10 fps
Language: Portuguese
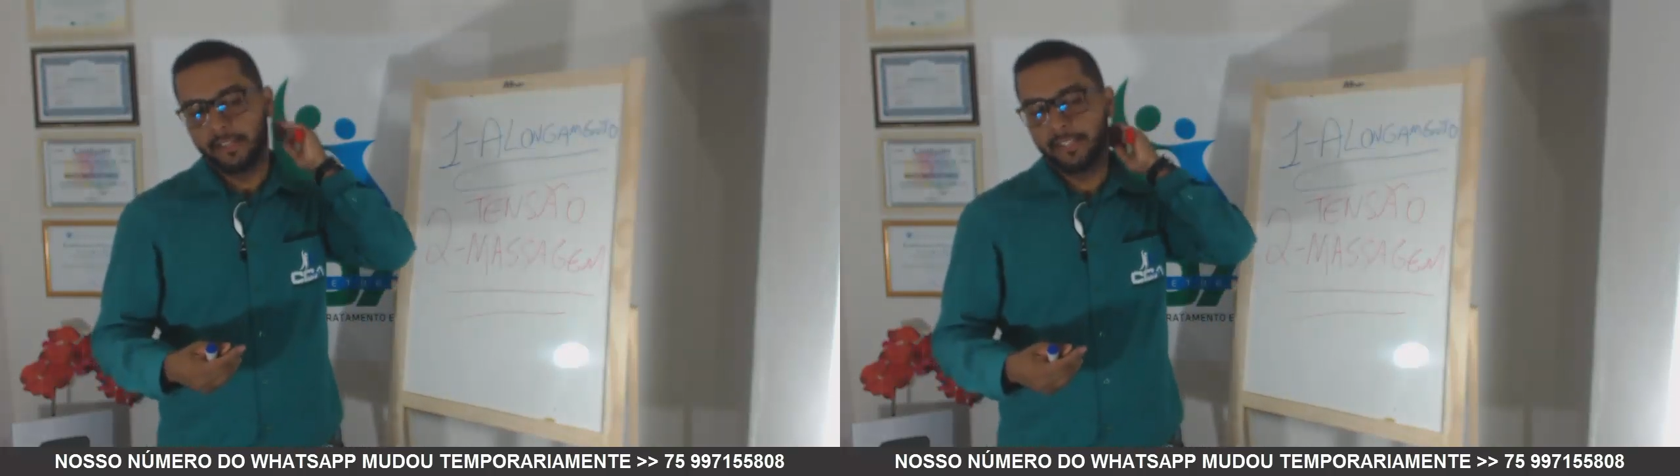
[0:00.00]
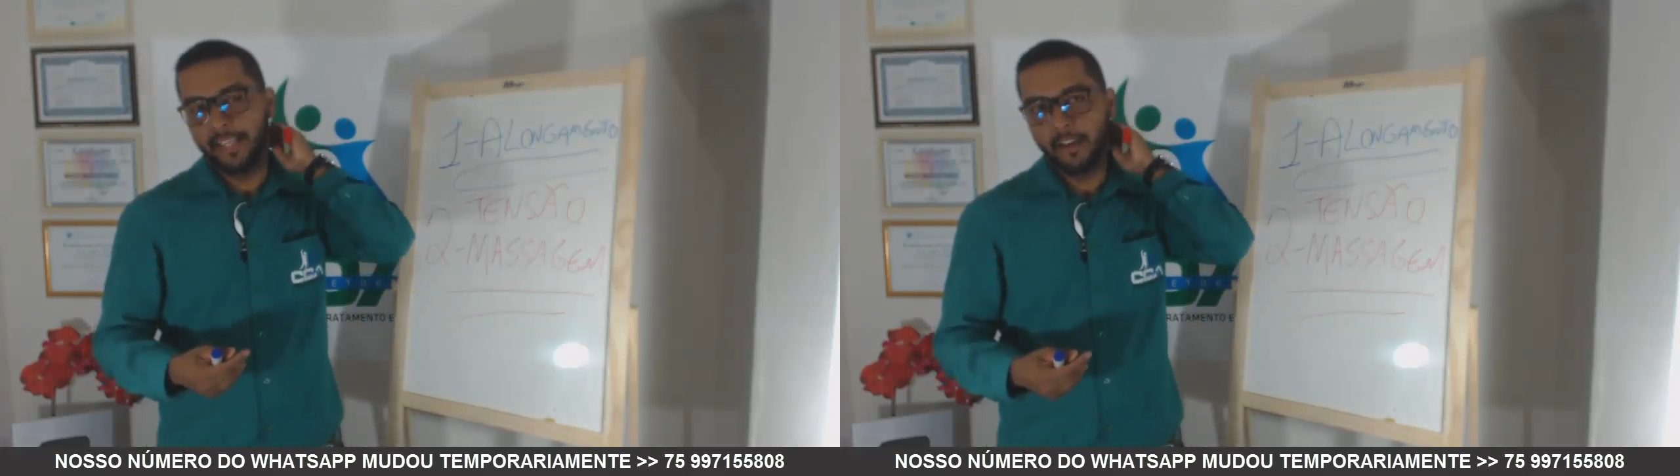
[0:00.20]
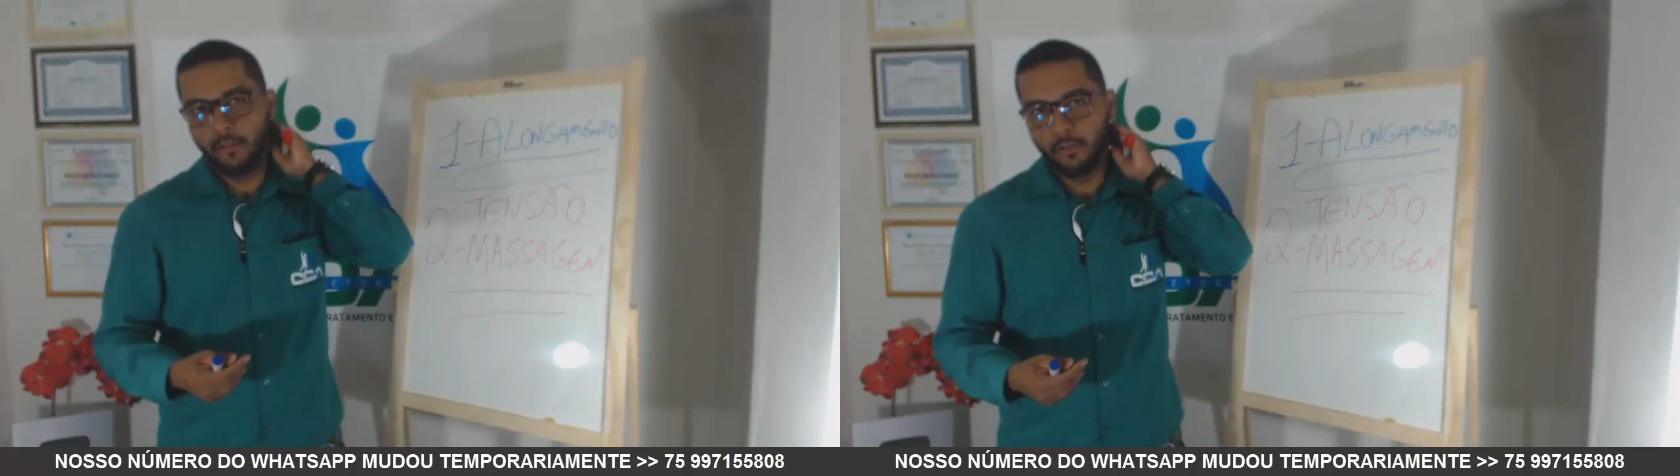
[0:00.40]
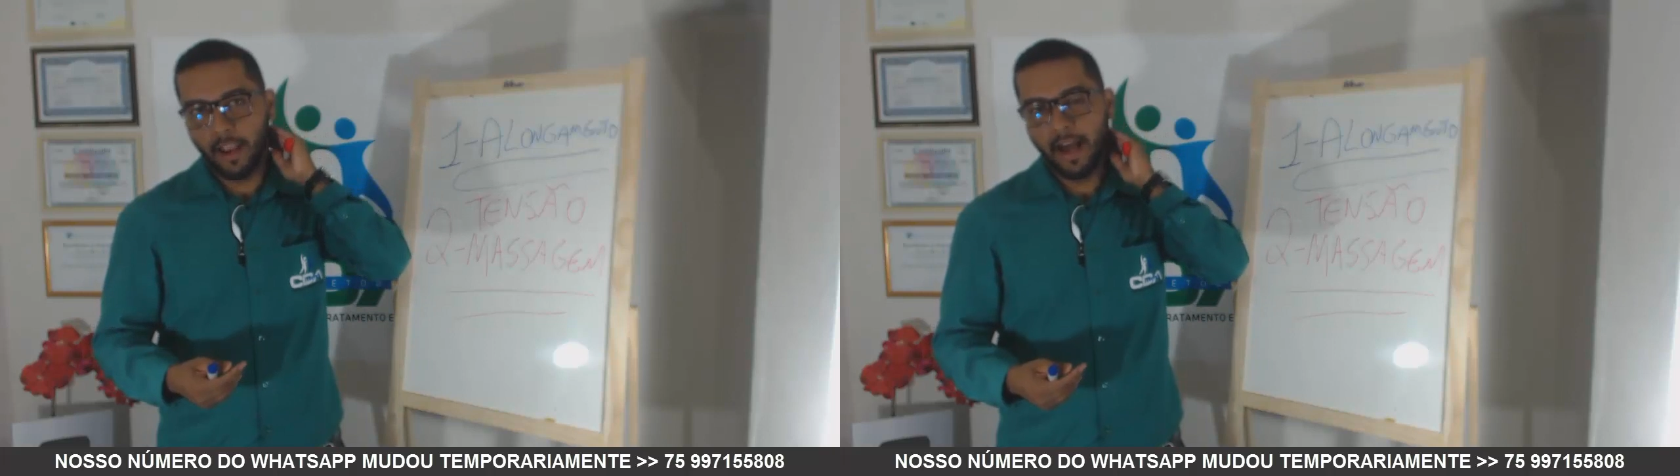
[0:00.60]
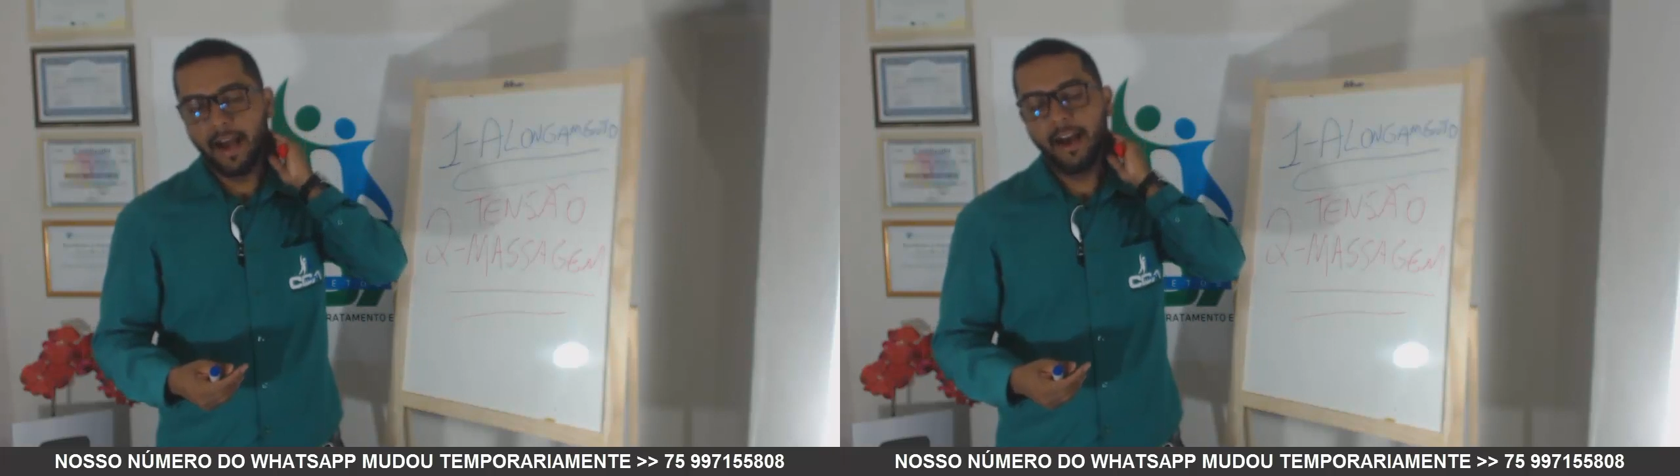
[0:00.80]

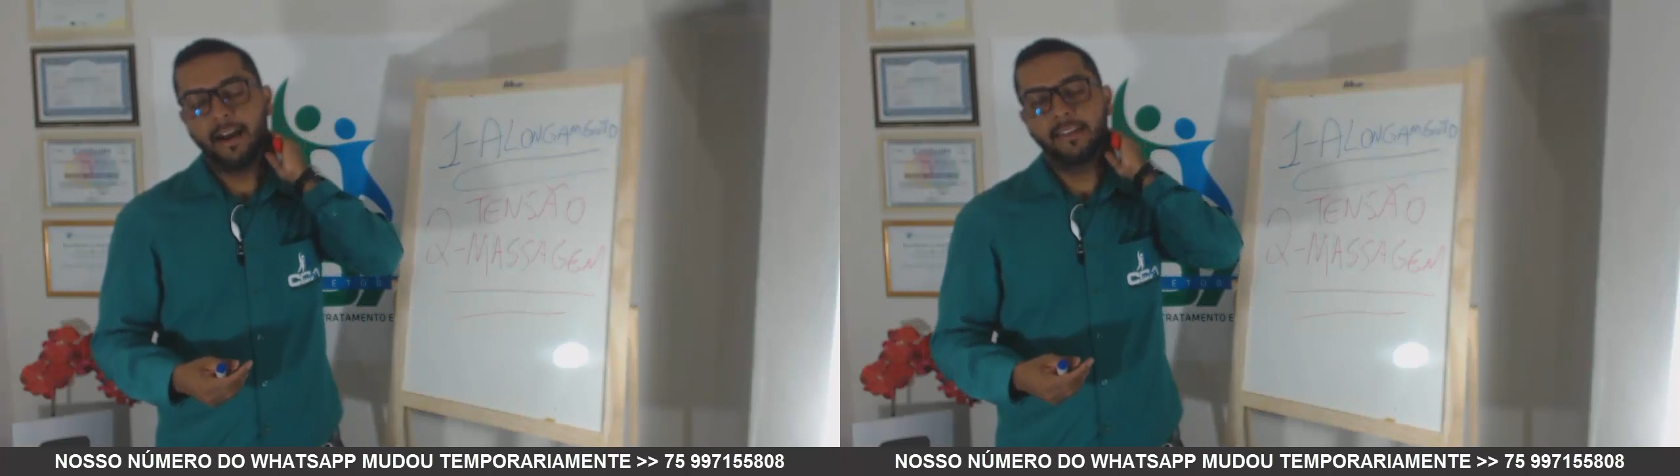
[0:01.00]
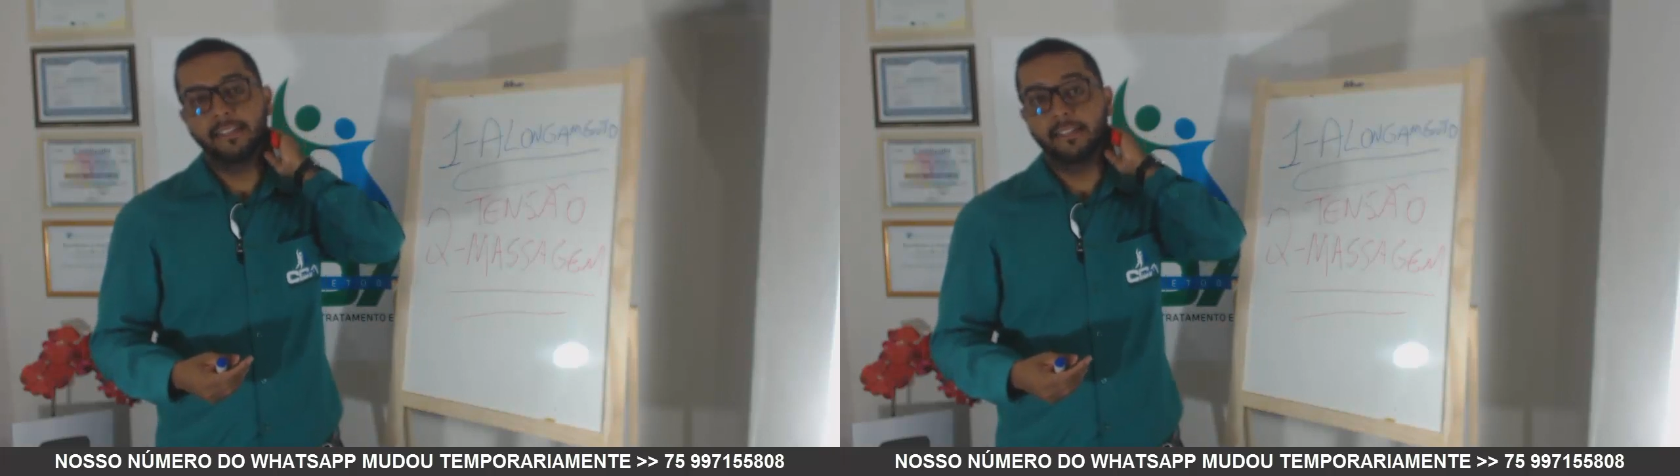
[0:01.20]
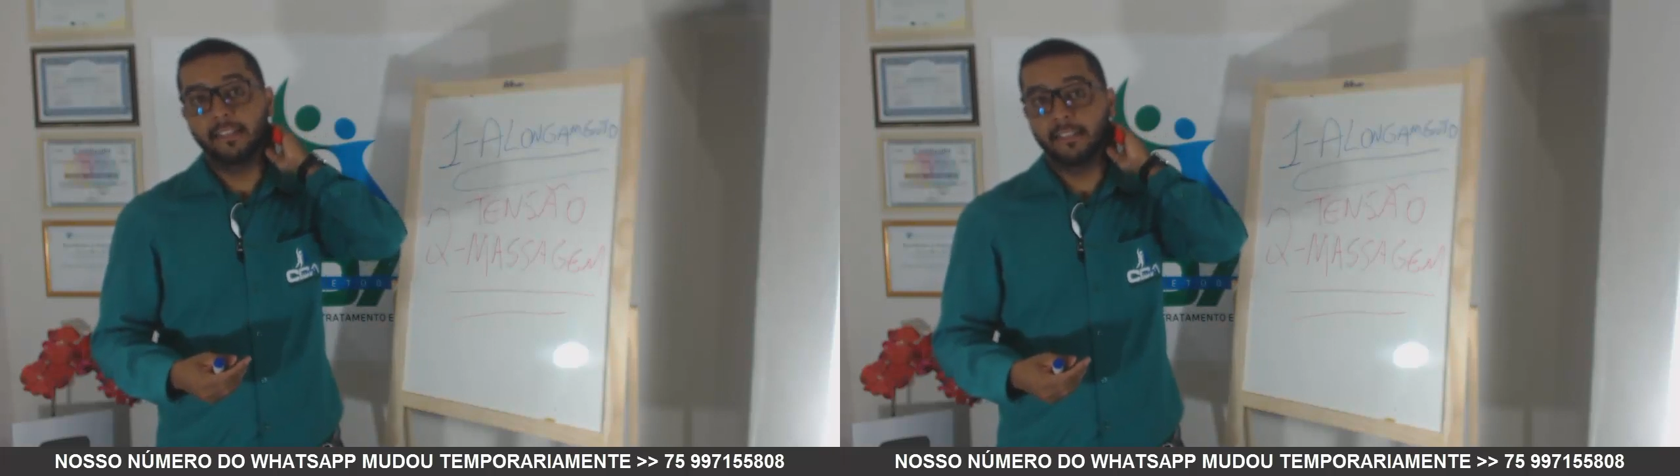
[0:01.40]
circulares,